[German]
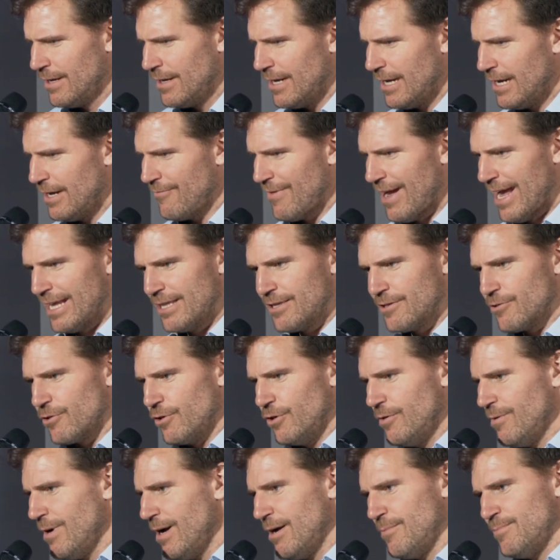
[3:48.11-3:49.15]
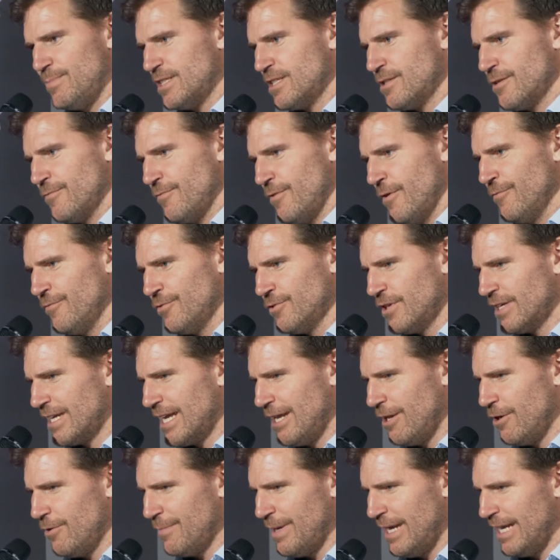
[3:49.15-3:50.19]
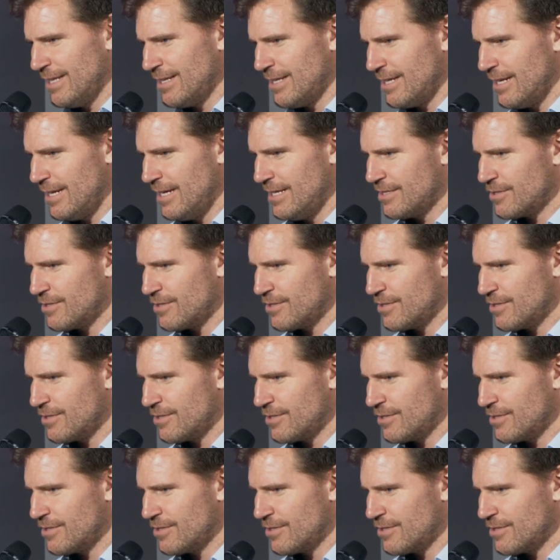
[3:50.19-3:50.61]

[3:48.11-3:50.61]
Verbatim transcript: äh, weit drüber, bis zu 500 Kilometer.